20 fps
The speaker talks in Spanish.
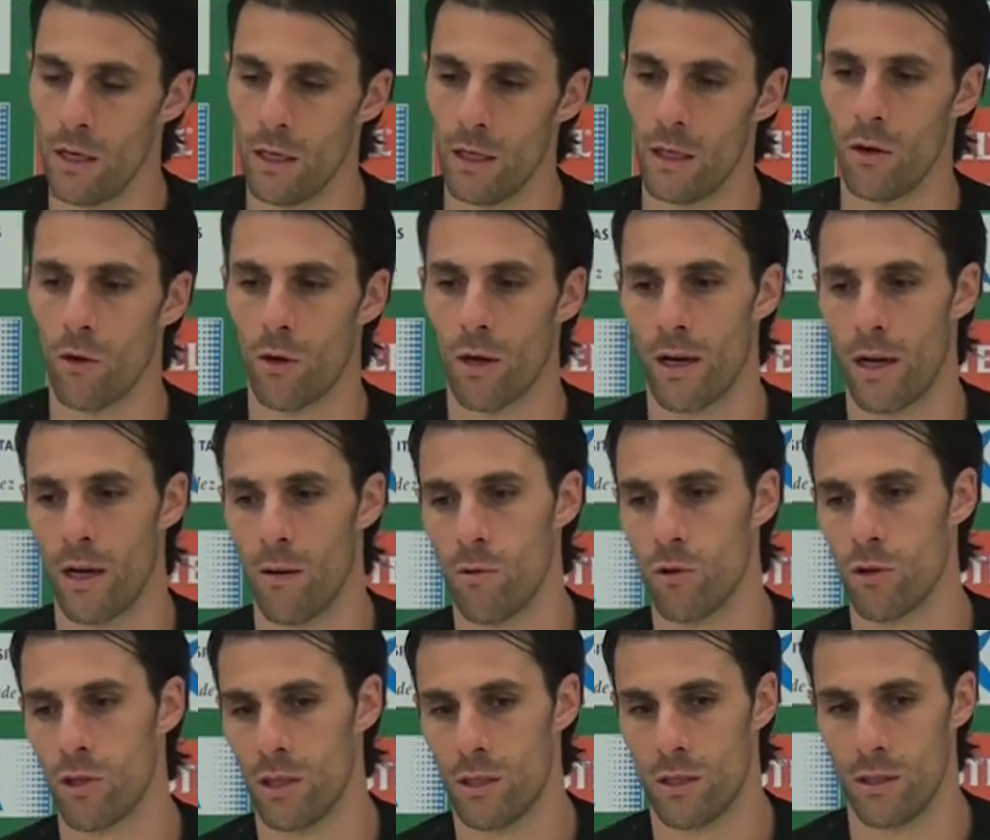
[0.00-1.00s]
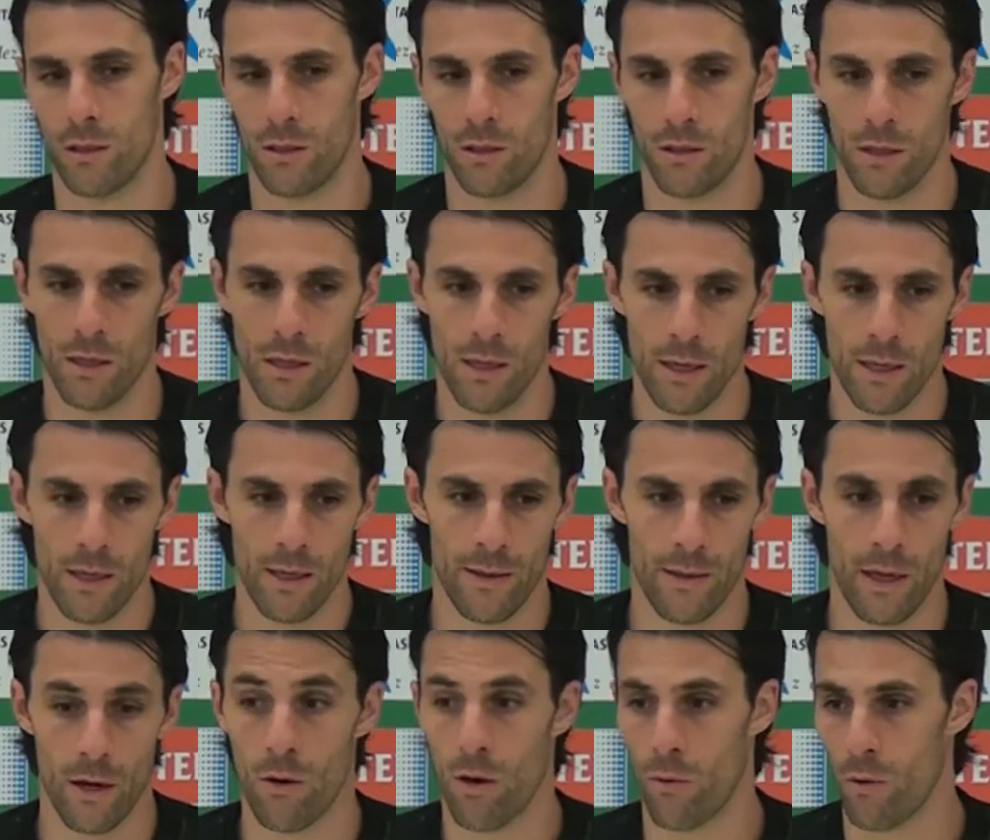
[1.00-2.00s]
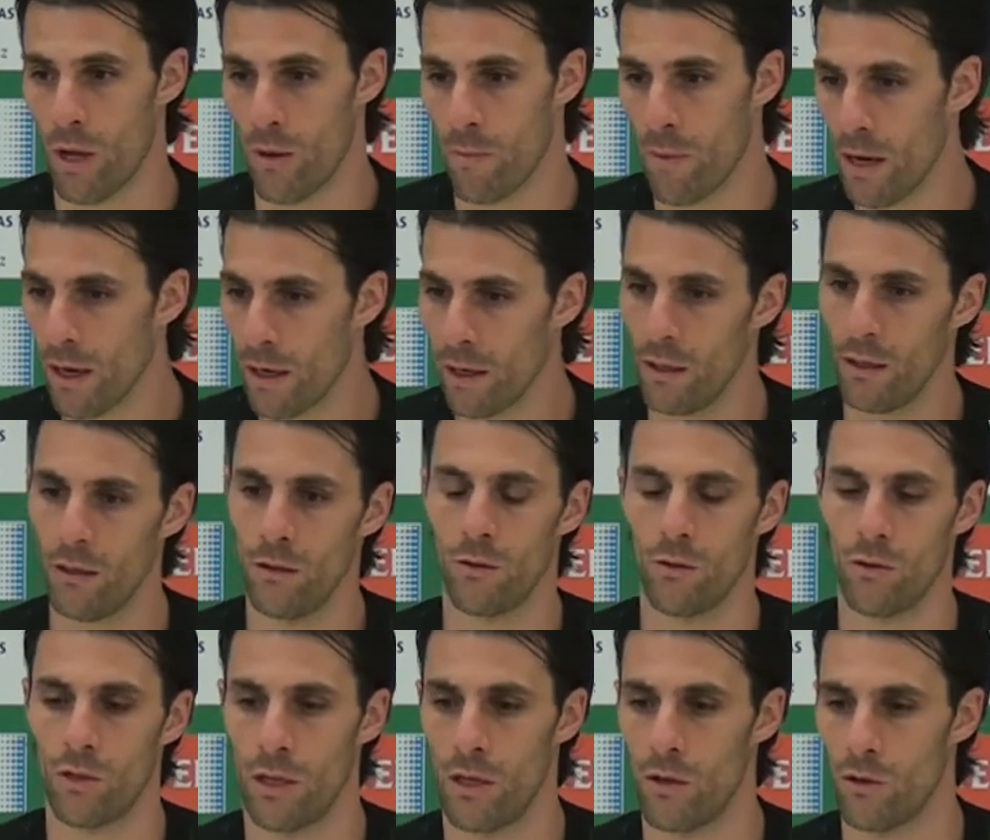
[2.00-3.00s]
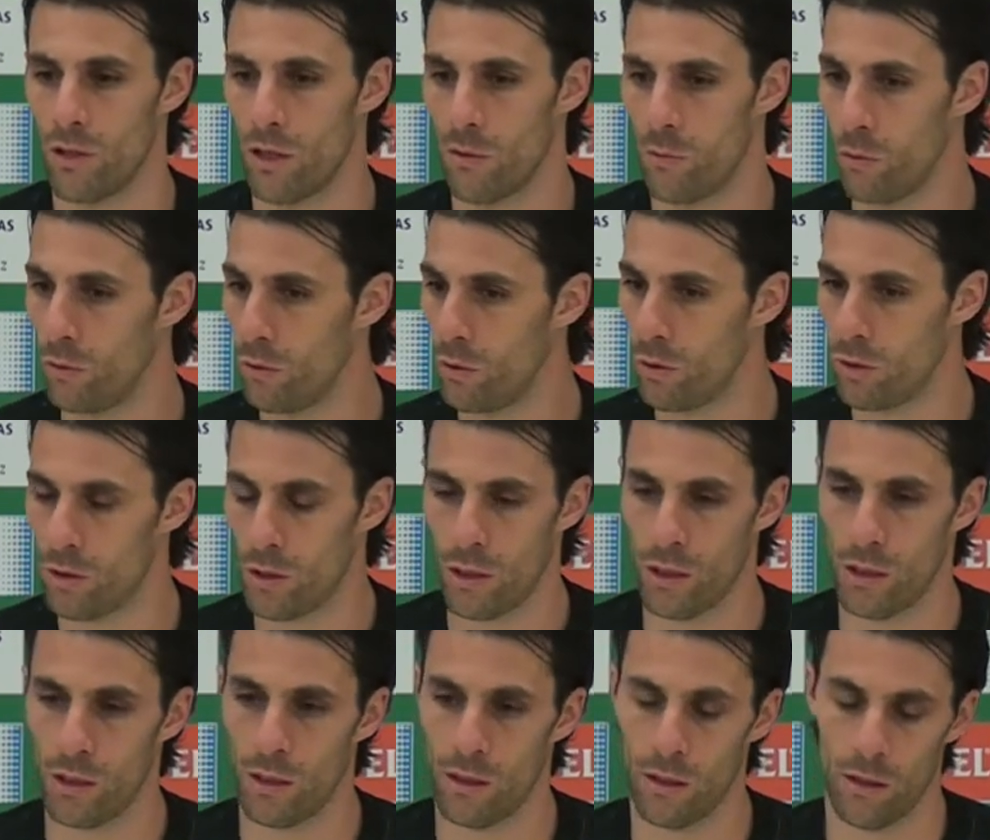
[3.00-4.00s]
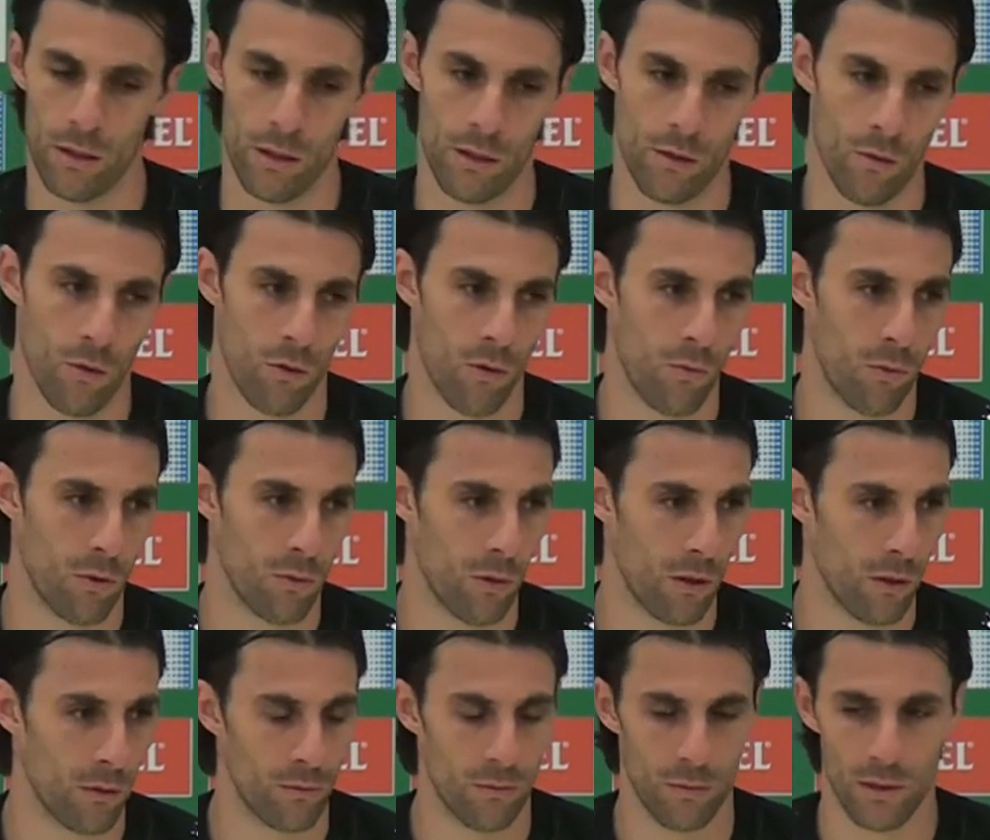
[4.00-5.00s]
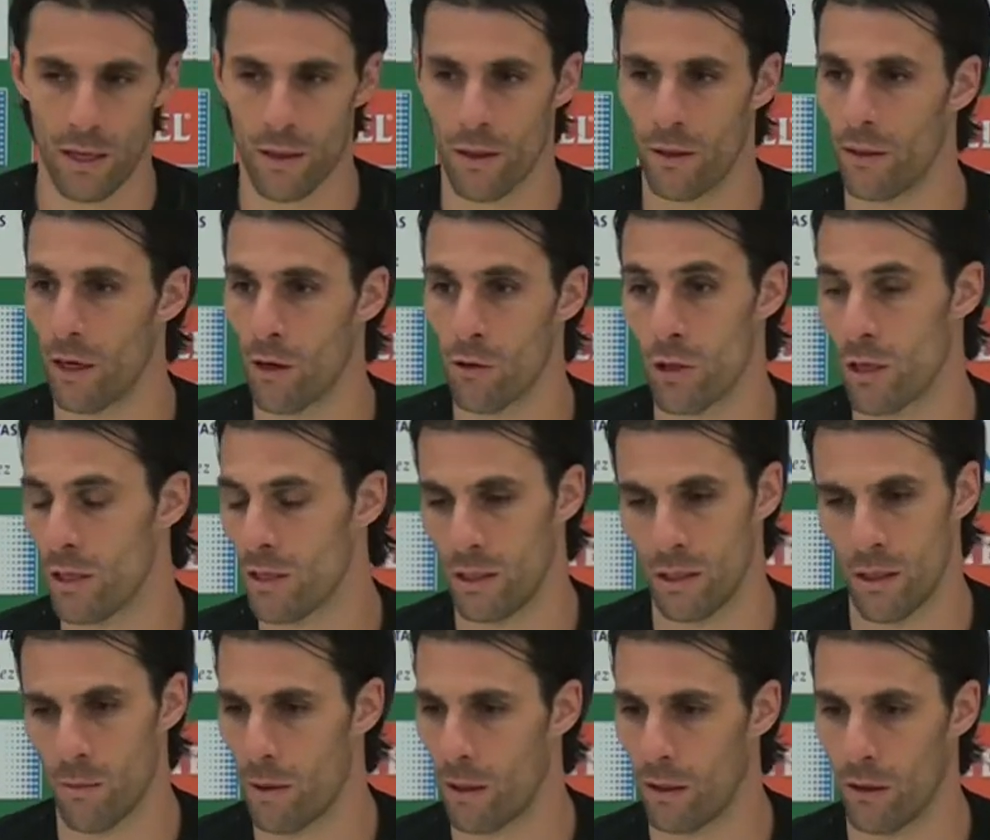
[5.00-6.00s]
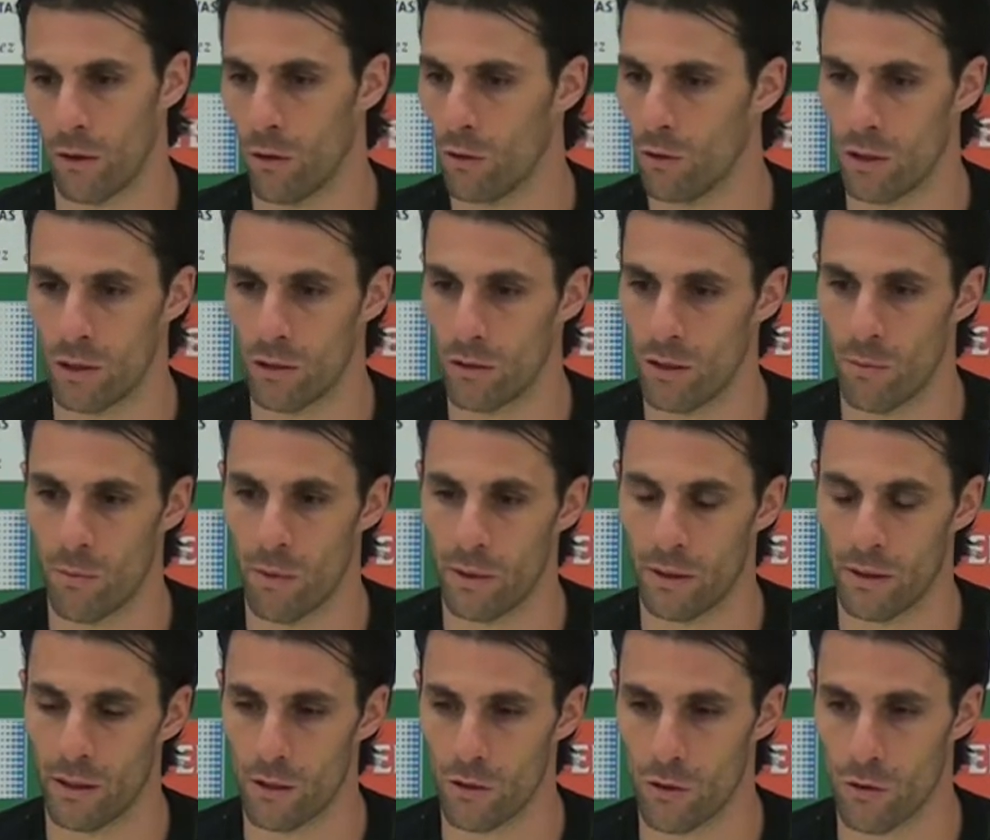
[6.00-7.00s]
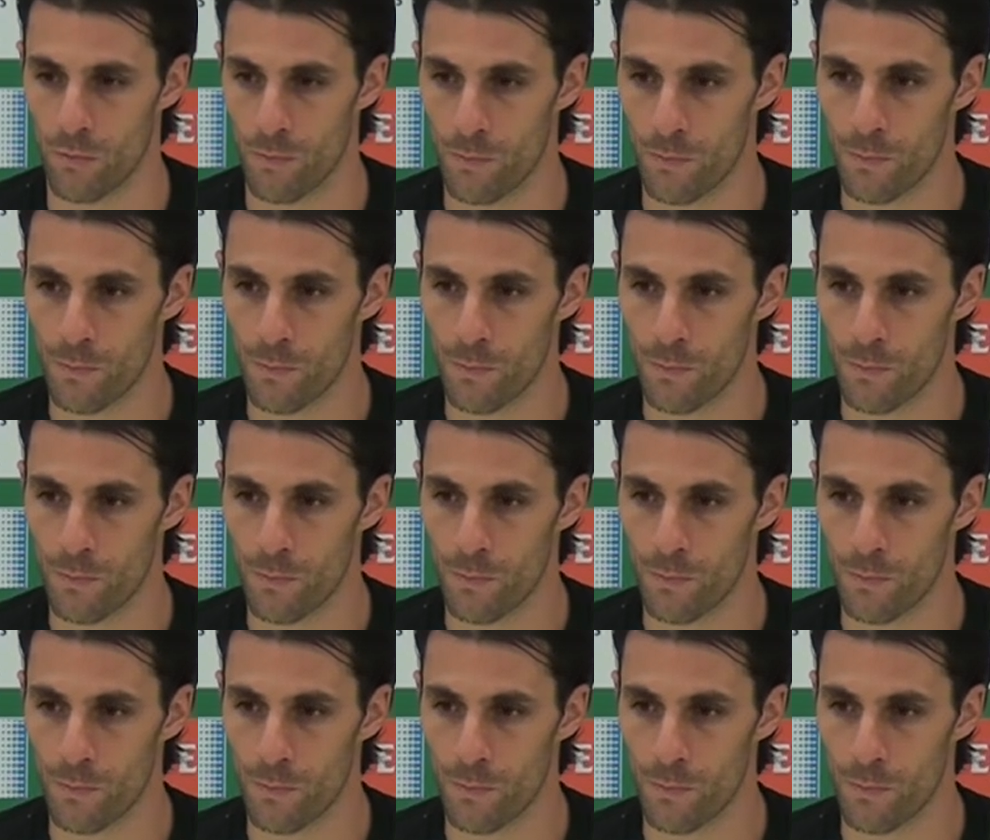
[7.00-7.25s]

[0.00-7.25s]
y, lo que queremos es dar una buena imagen, conseguir los tres puntos y, luego pues bueno, ya centrarnos en el siguiente partido, simplemente eso.